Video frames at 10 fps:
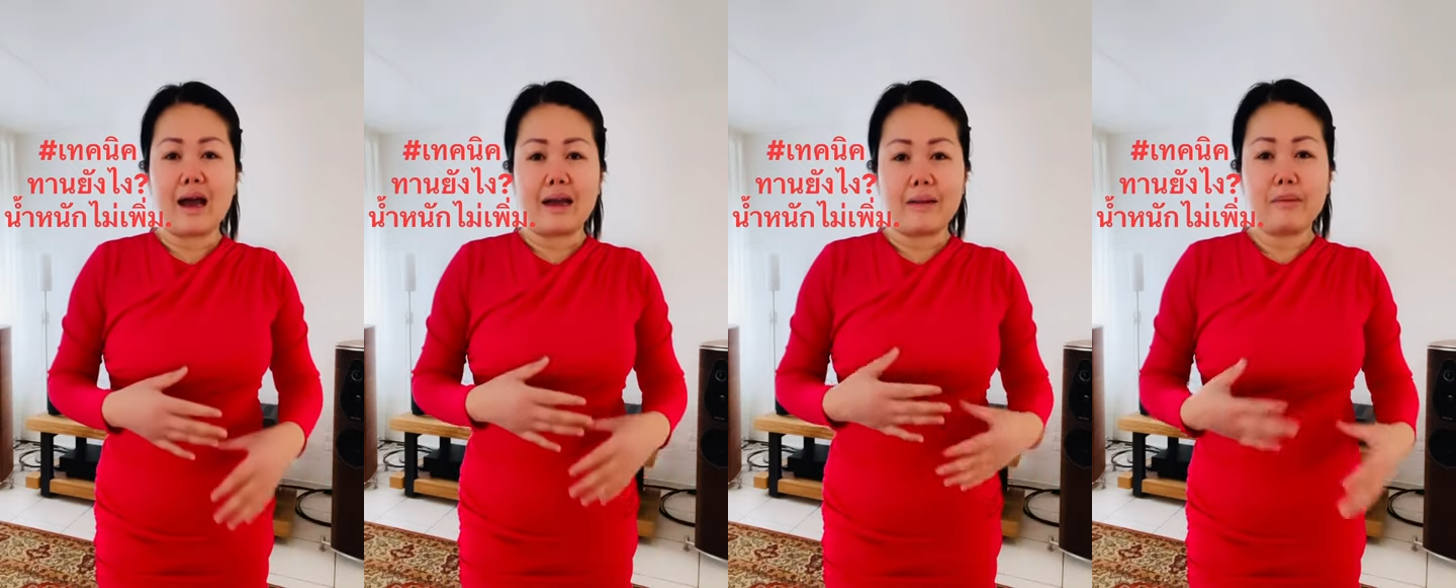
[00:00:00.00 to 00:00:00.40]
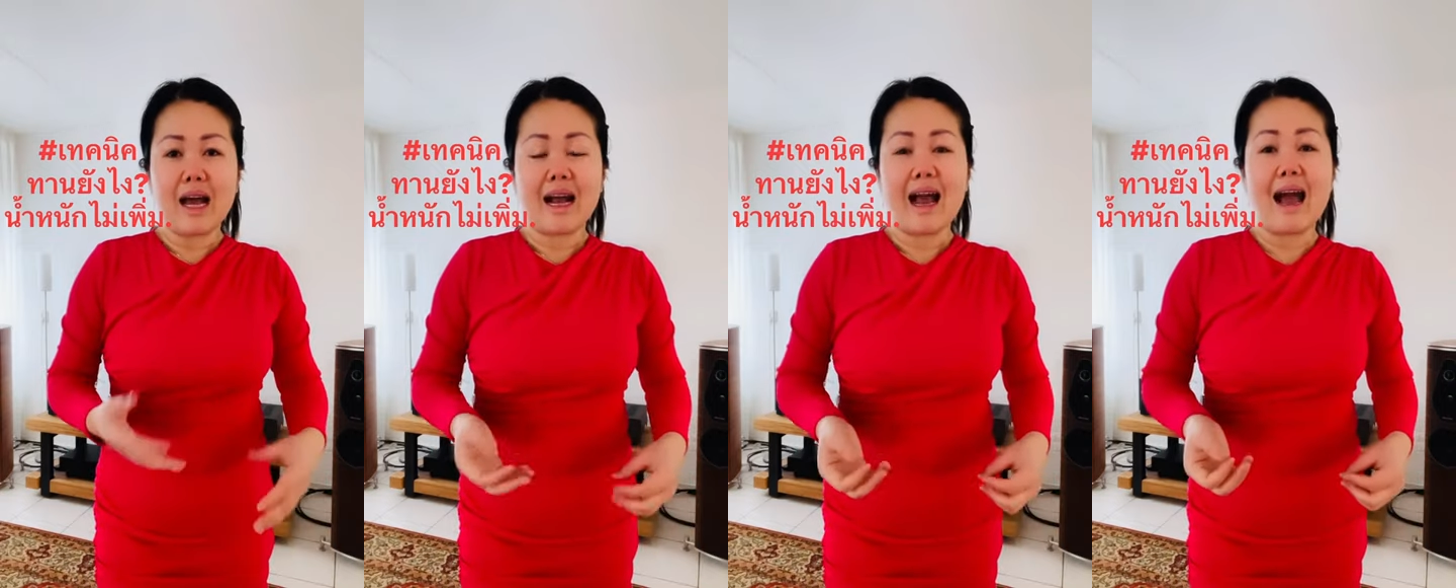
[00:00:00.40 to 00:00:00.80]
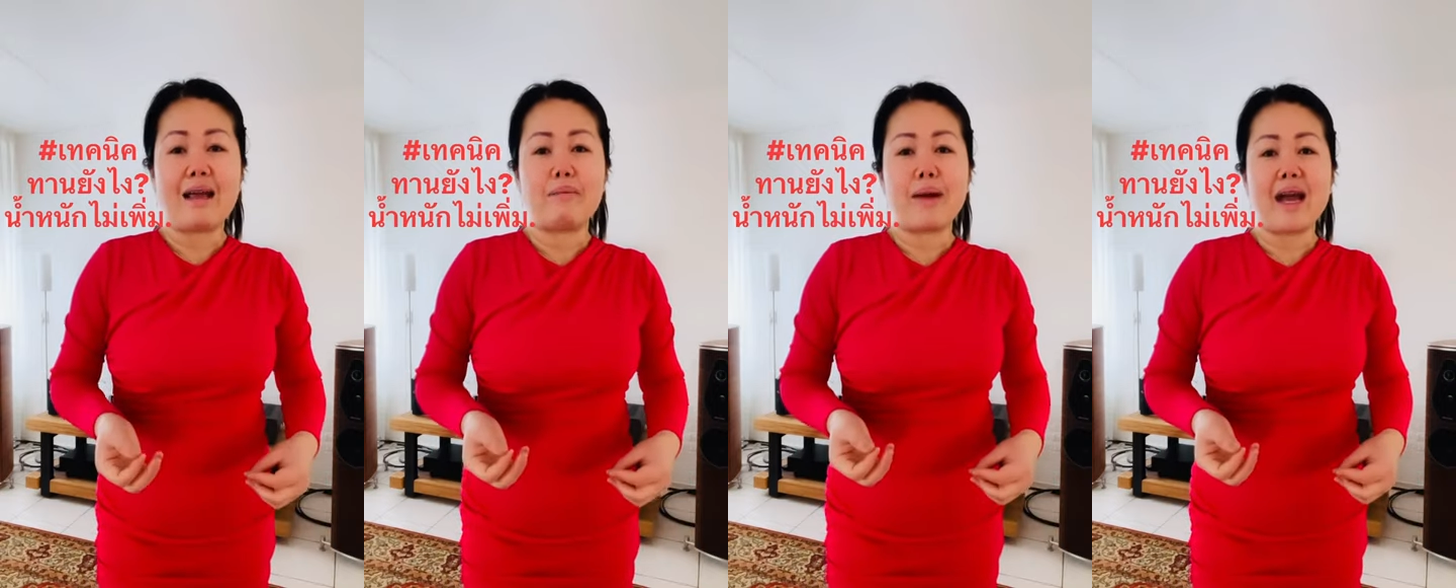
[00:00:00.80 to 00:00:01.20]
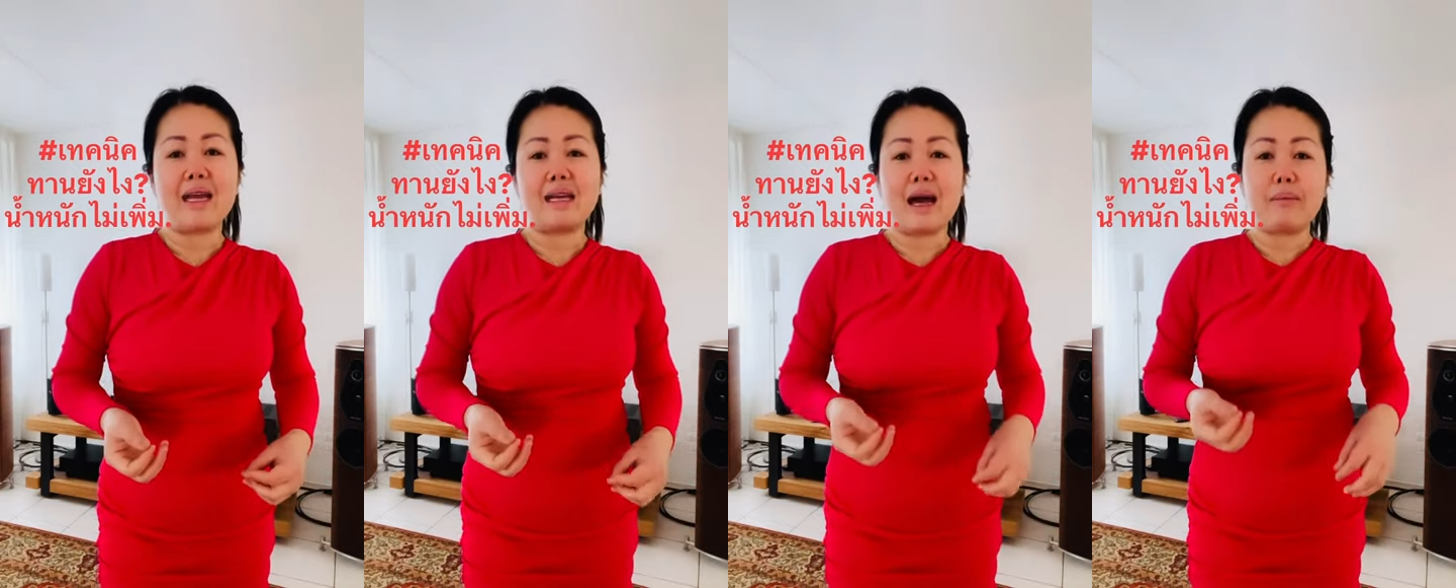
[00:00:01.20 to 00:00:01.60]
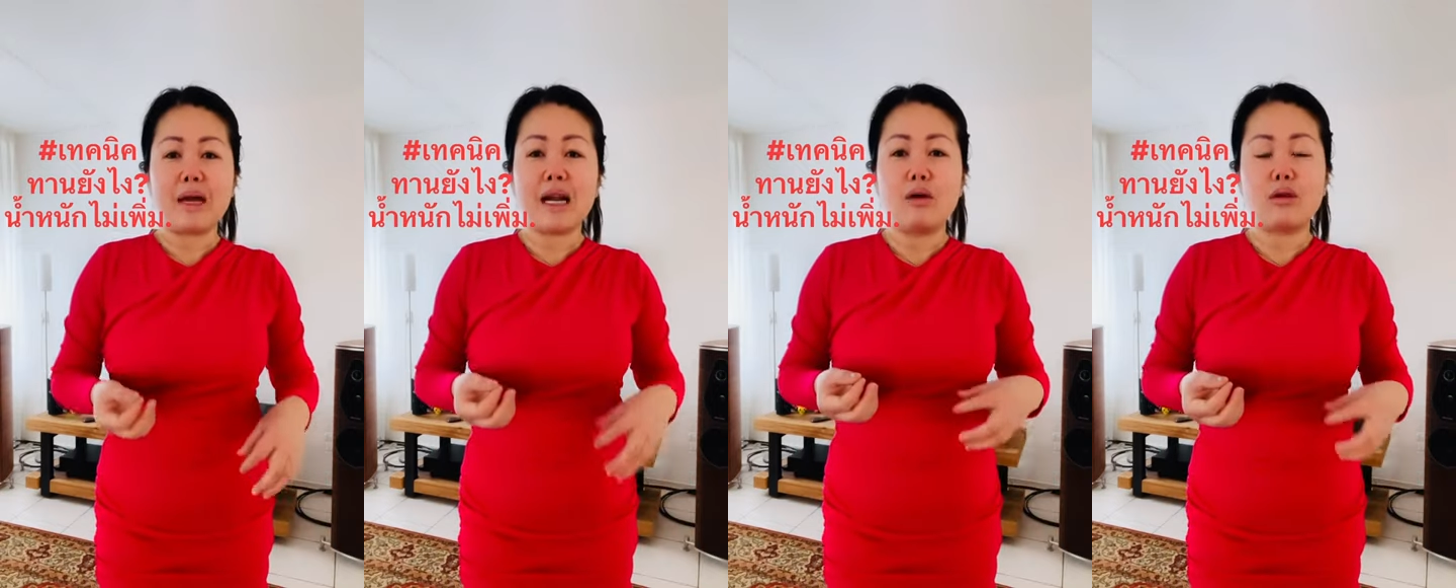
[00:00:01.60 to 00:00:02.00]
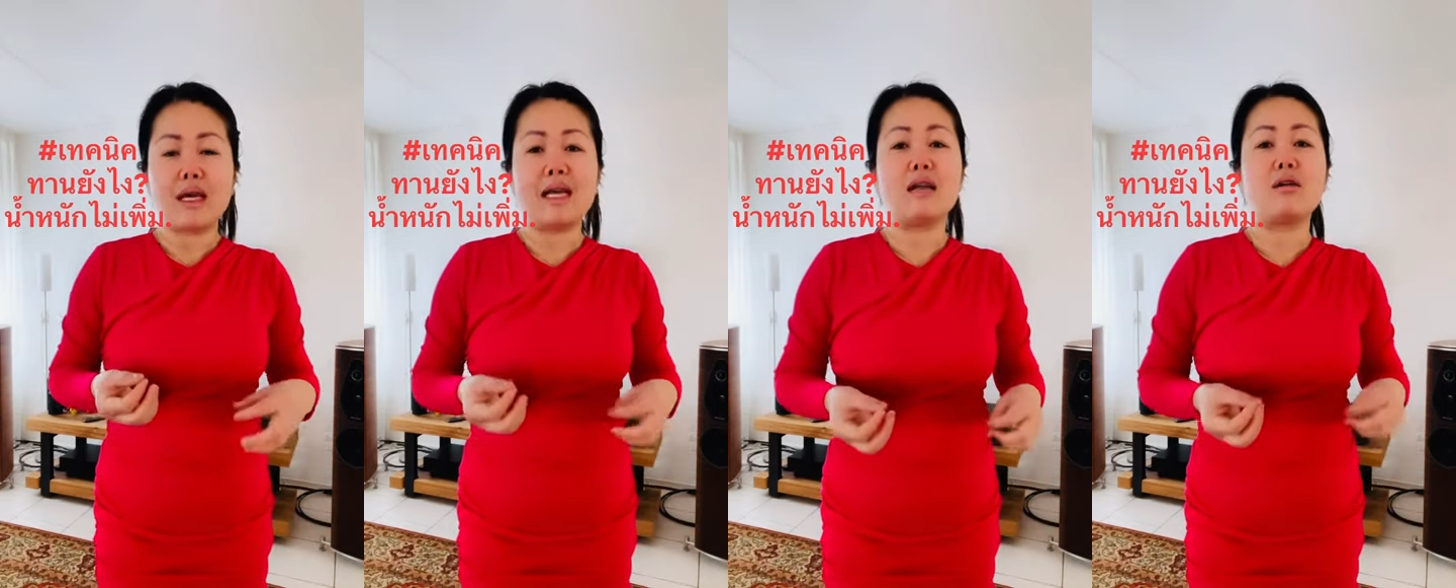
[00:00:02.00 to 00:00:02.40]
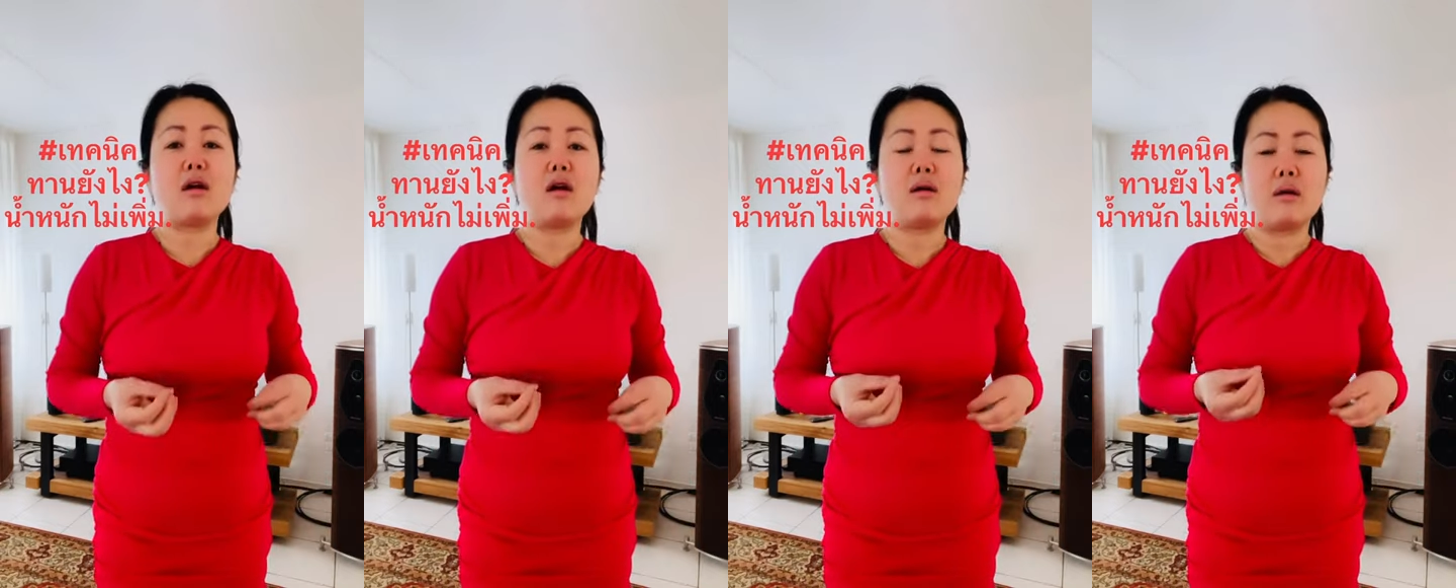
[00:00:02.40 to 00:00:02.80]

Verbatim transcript: น้ำหนักหายไปทำให้เรากินแล้วก็